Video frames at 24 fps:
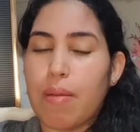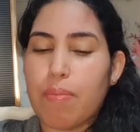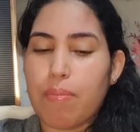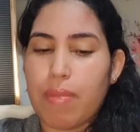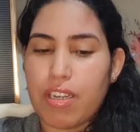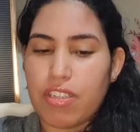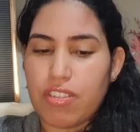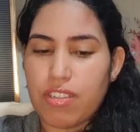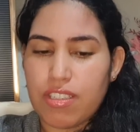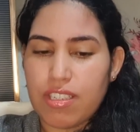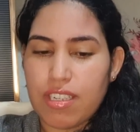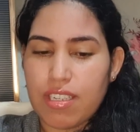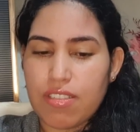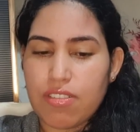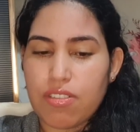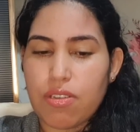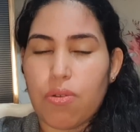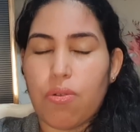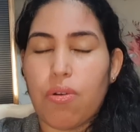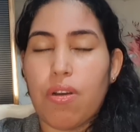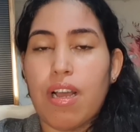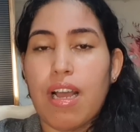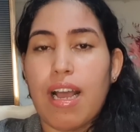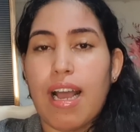Mas veja
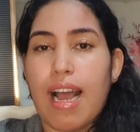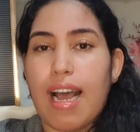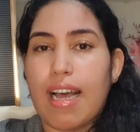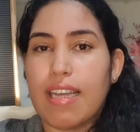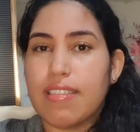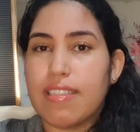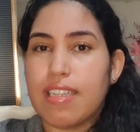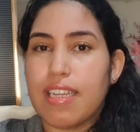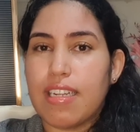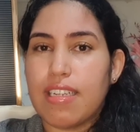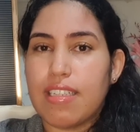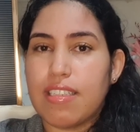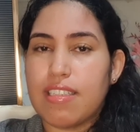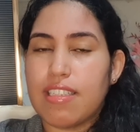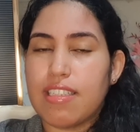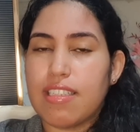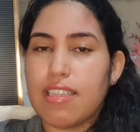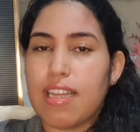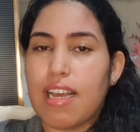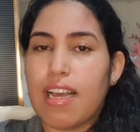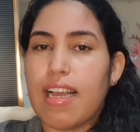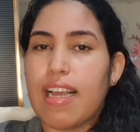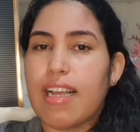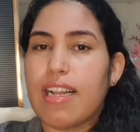só, a
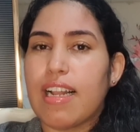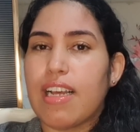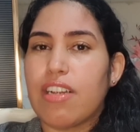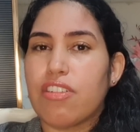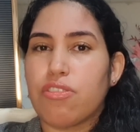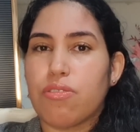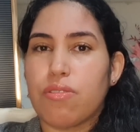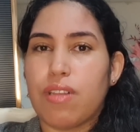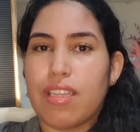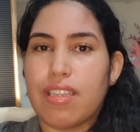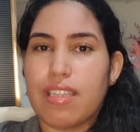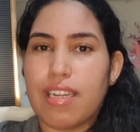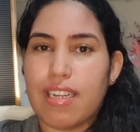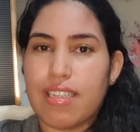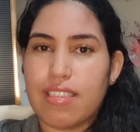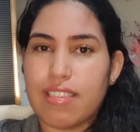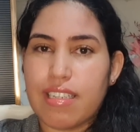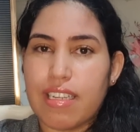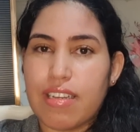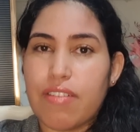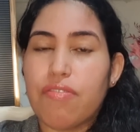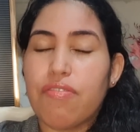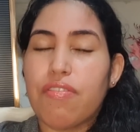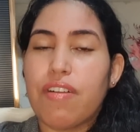sericina ela ajuda a
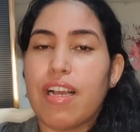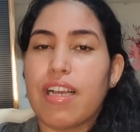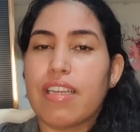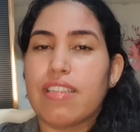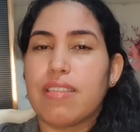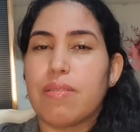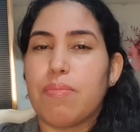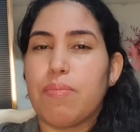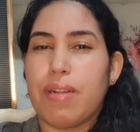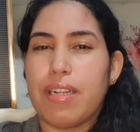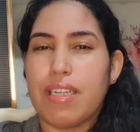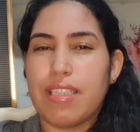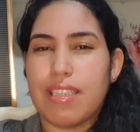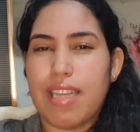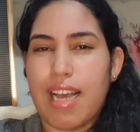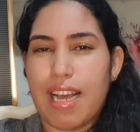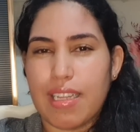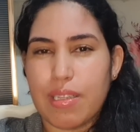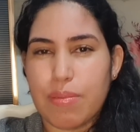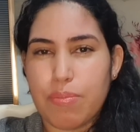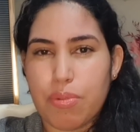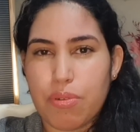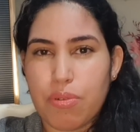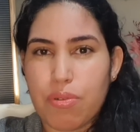trazer
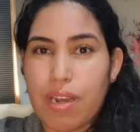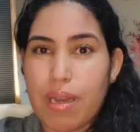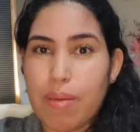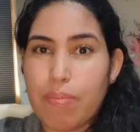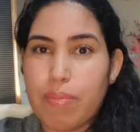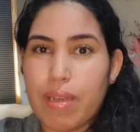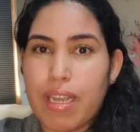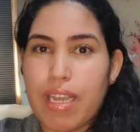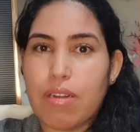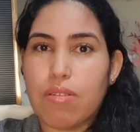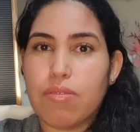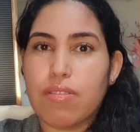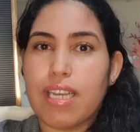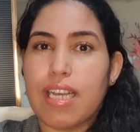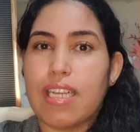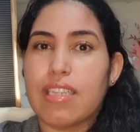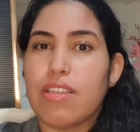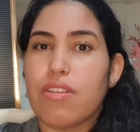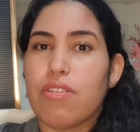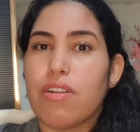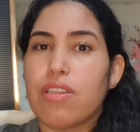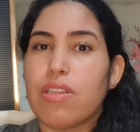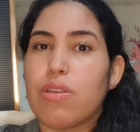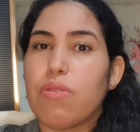flexibilidade para o cabelo, tá?
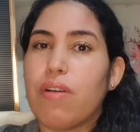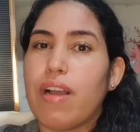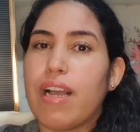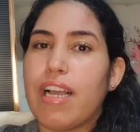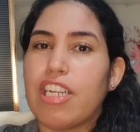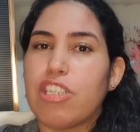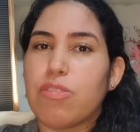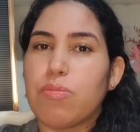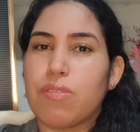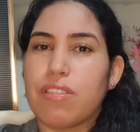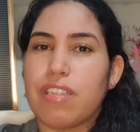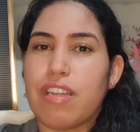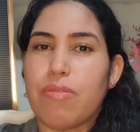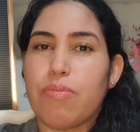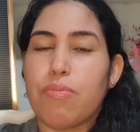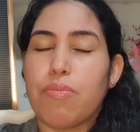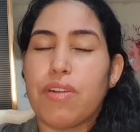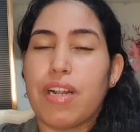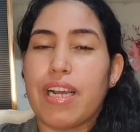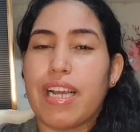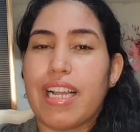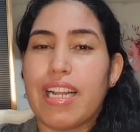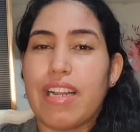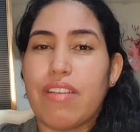Então ela não é responsável
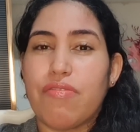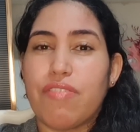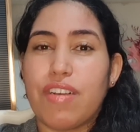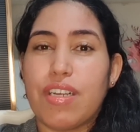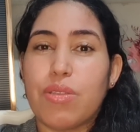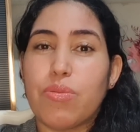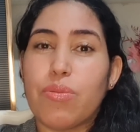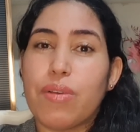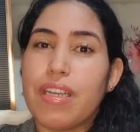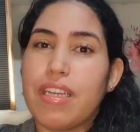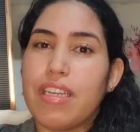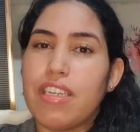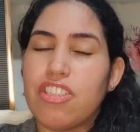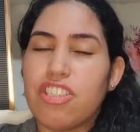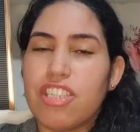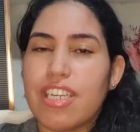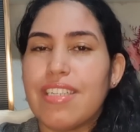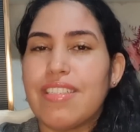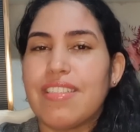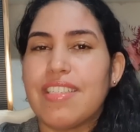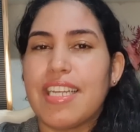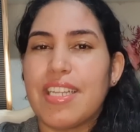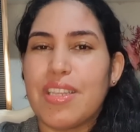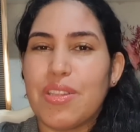por aquele efeito
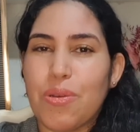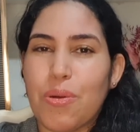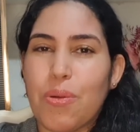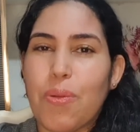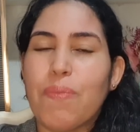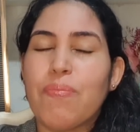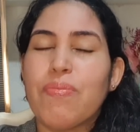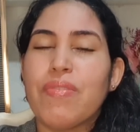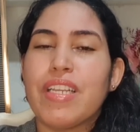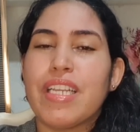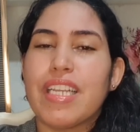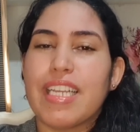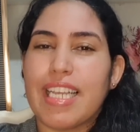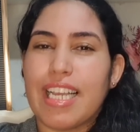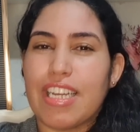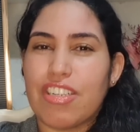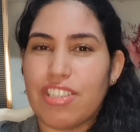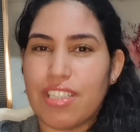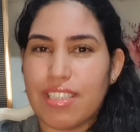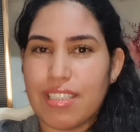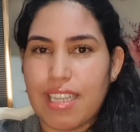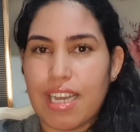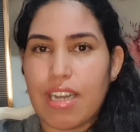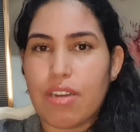enrijecedor que a
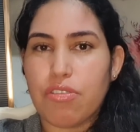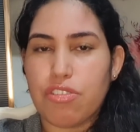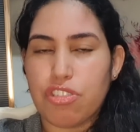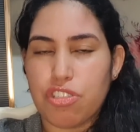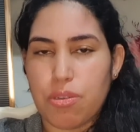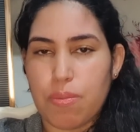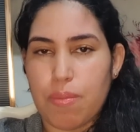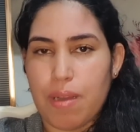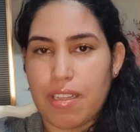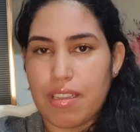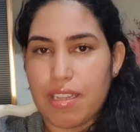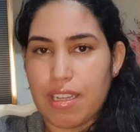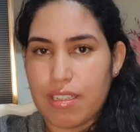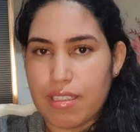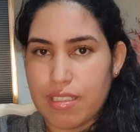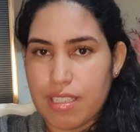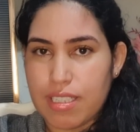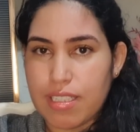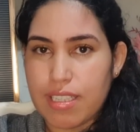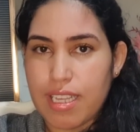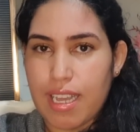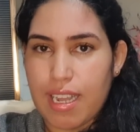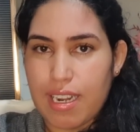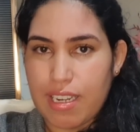gente tá acostumada
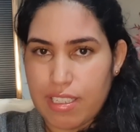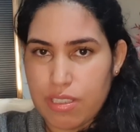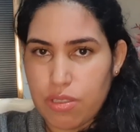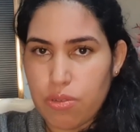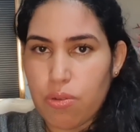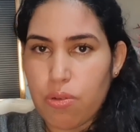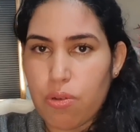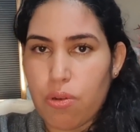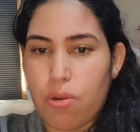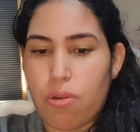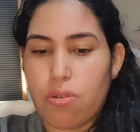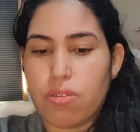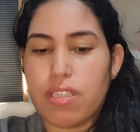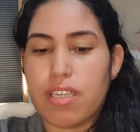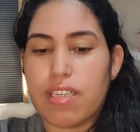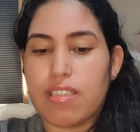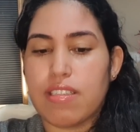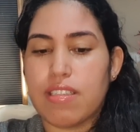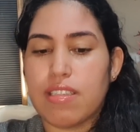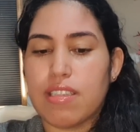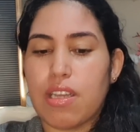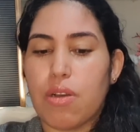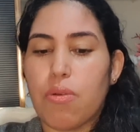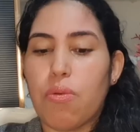de ter ali no
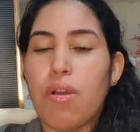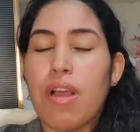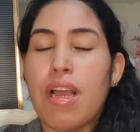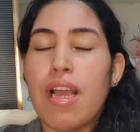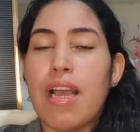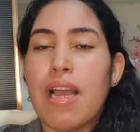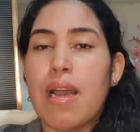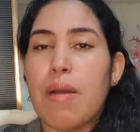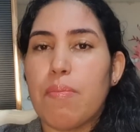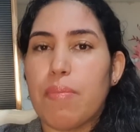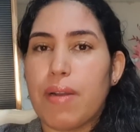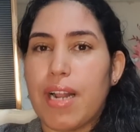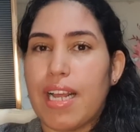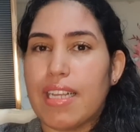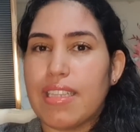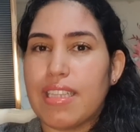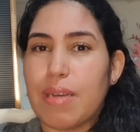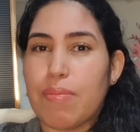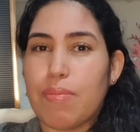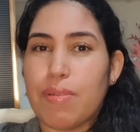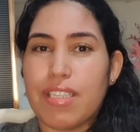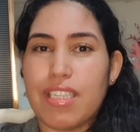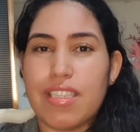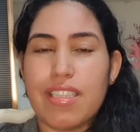córtex. Então, para a
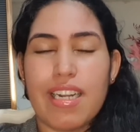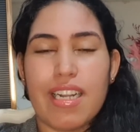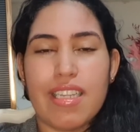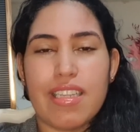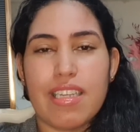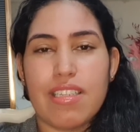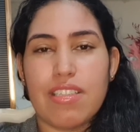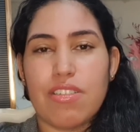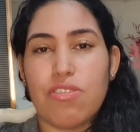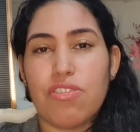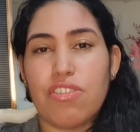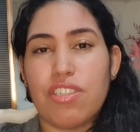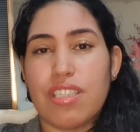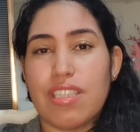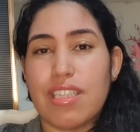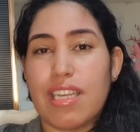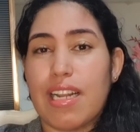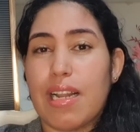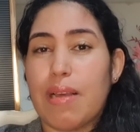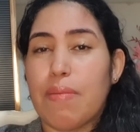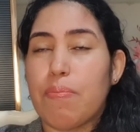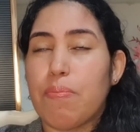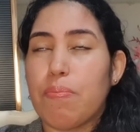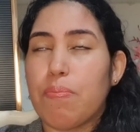etapa de hidratação, gente,
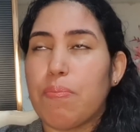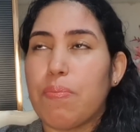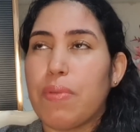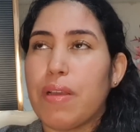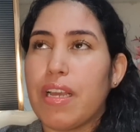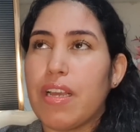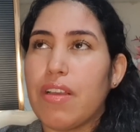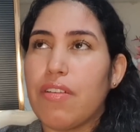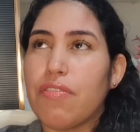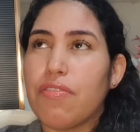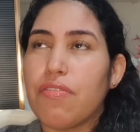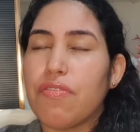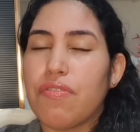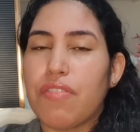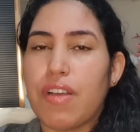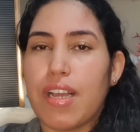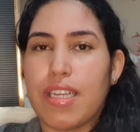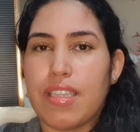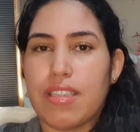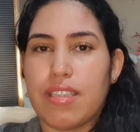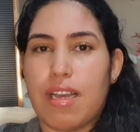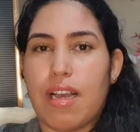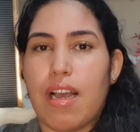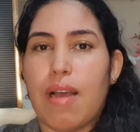ela é
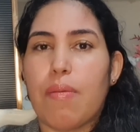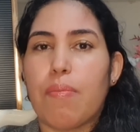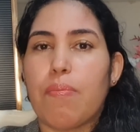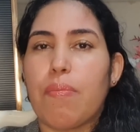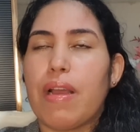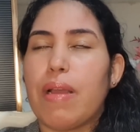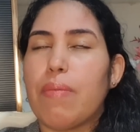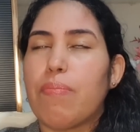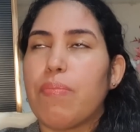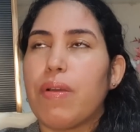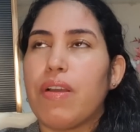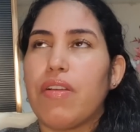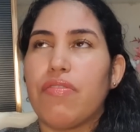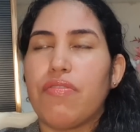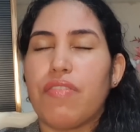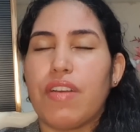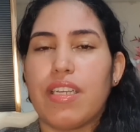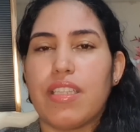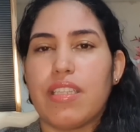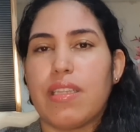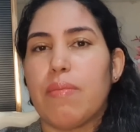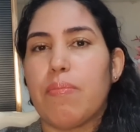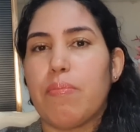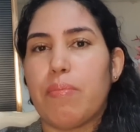perfeita, é
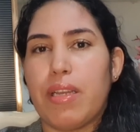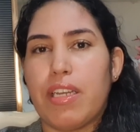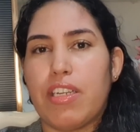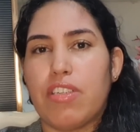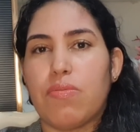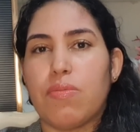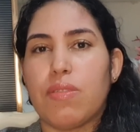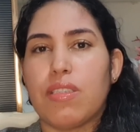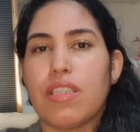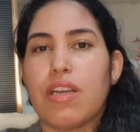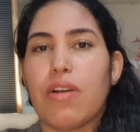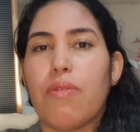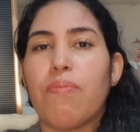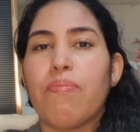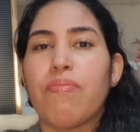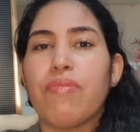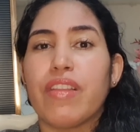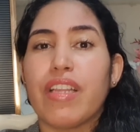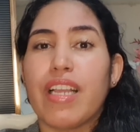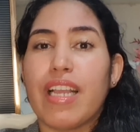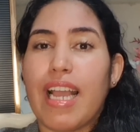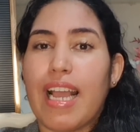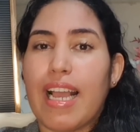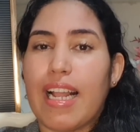perfeita mesmo. Então,
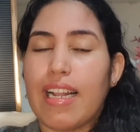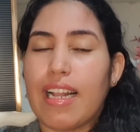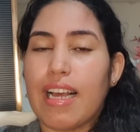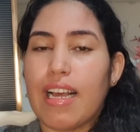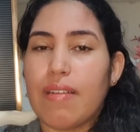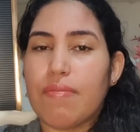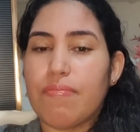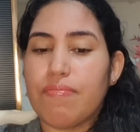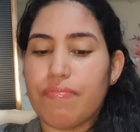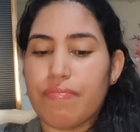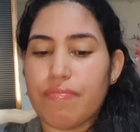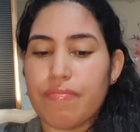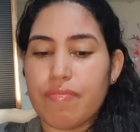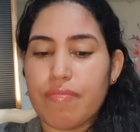ela